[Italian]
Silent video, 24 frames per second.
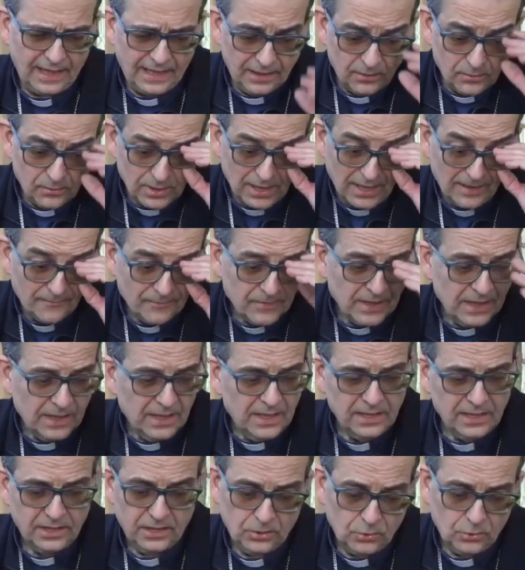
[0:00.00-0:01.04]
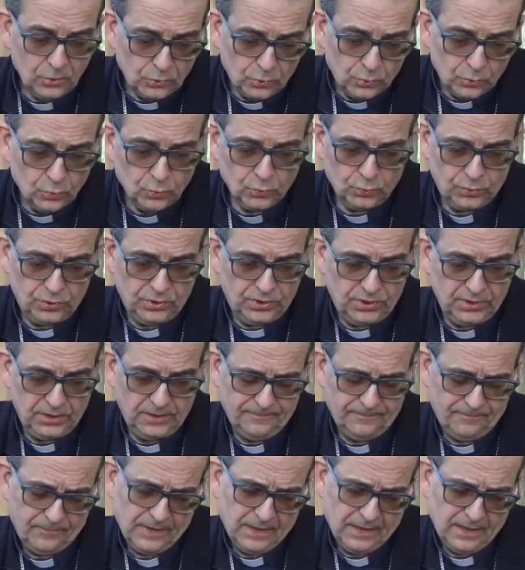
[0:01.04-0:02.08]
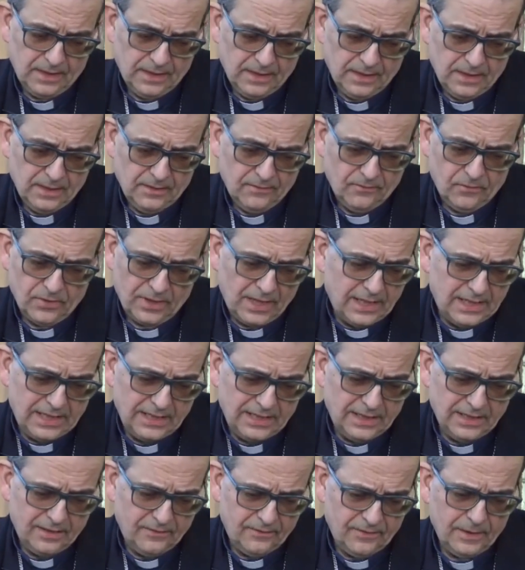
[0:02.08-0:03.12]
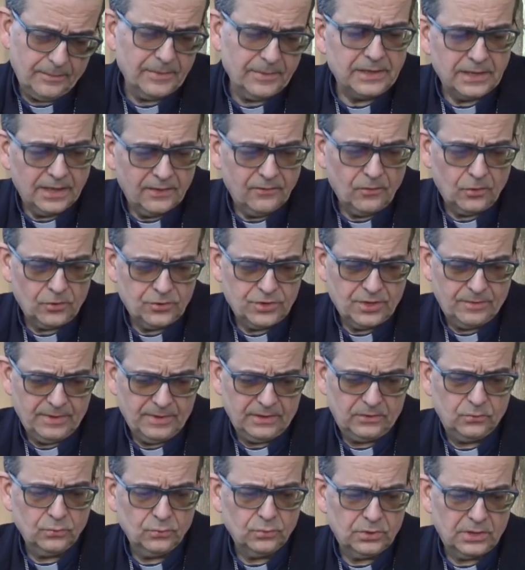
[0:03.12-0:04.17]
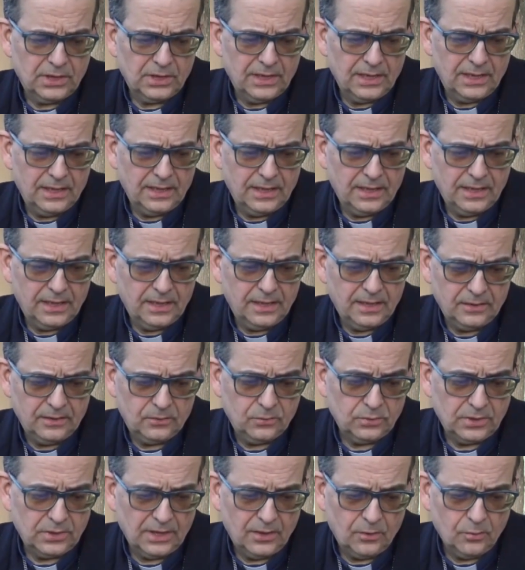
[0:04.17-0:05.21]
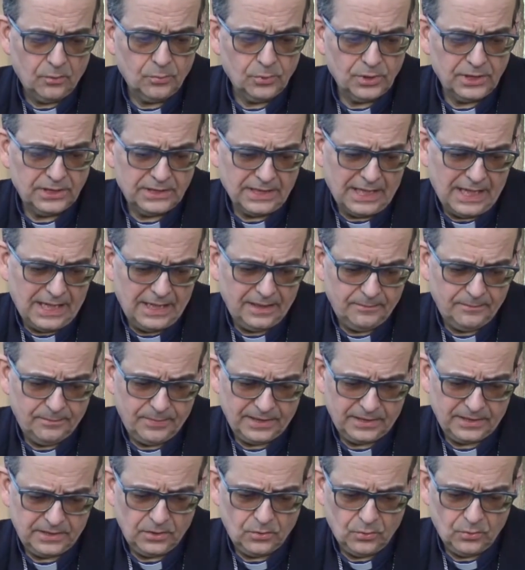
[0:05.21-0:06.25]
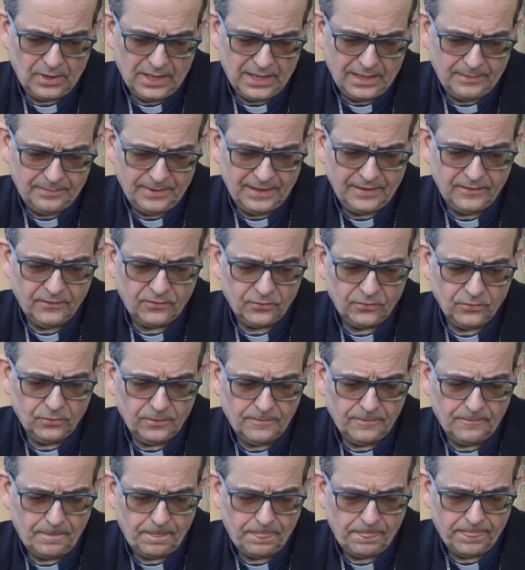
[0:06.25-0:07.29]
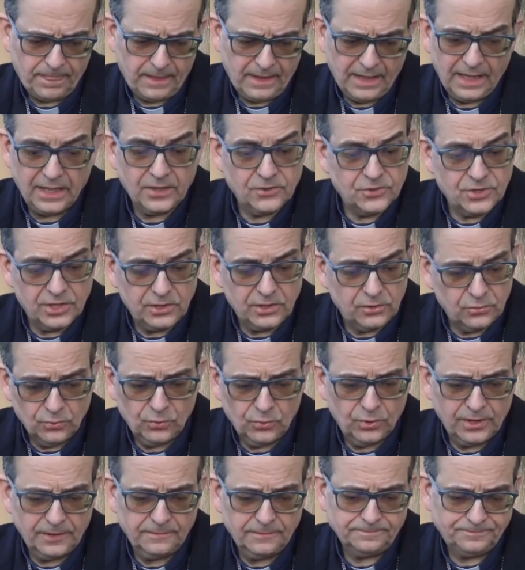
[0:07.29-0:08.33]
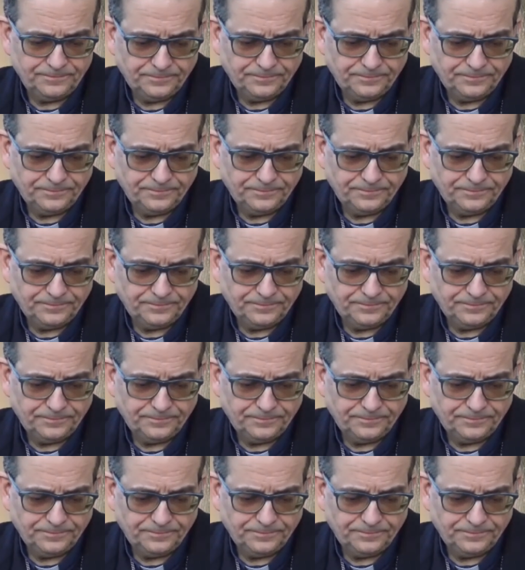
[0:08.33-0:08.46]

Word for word: E allora chiedo a tutti, vorrei chiedere veramente rivolgermi a tutte le, a tutte le comunità, in particolare penso ai genitori,